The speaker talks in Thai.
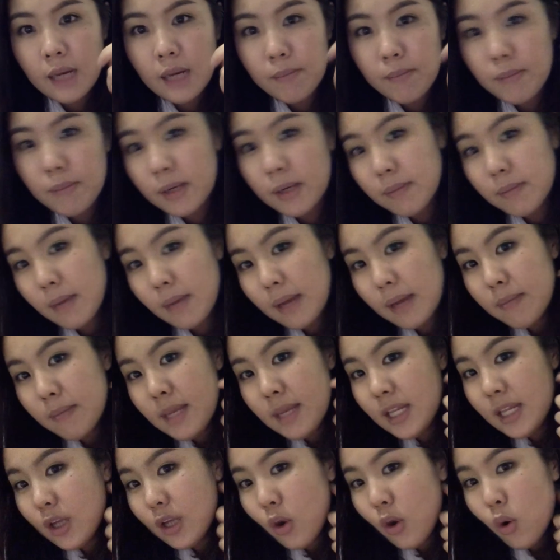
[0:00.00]
เหมือนใบ
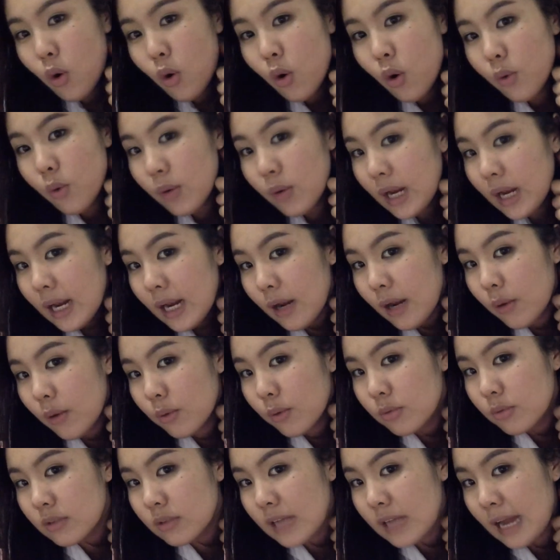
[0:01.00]
มีดโกนเวลาเรา
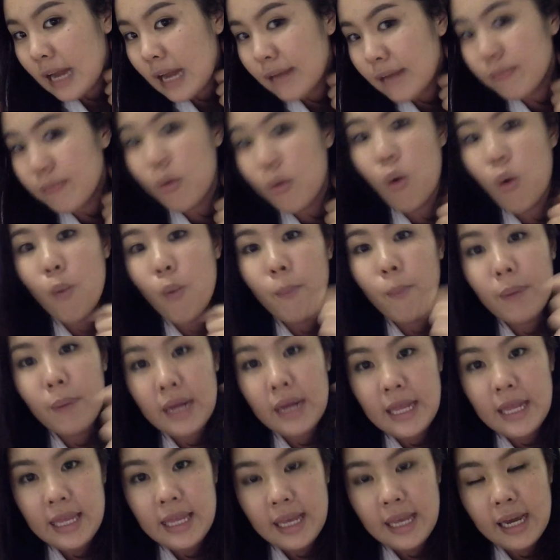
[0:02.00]
กันผม
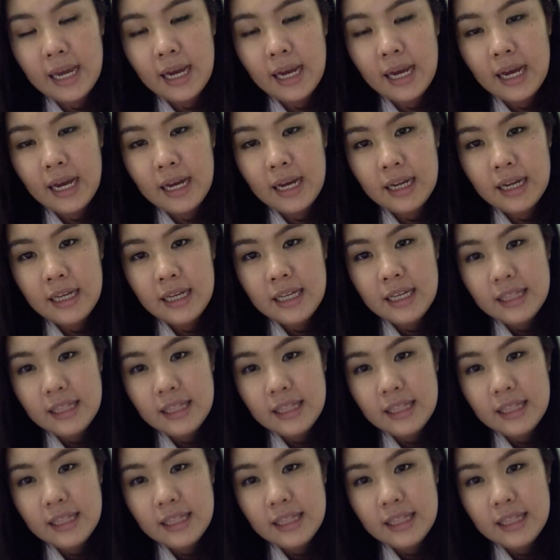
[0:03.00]
อะไรอย่างเงี้ยค่ะ